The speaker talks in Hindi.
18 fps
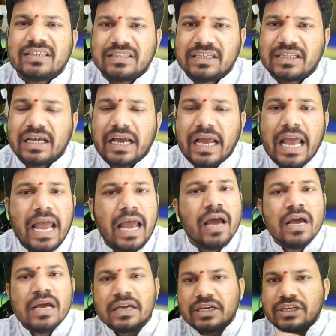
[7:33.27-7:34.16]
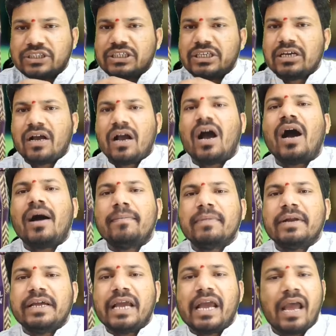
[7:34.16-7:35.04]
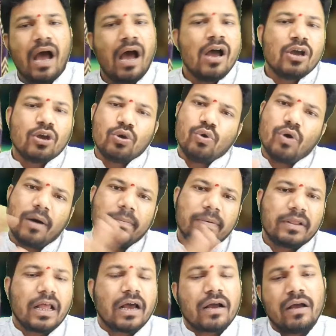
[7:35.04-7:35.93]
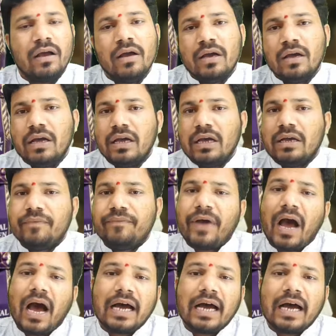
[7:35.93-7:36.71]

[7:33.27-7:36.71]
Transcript: अर्धशतक है किसी काम नहीं आया क्यों अब तक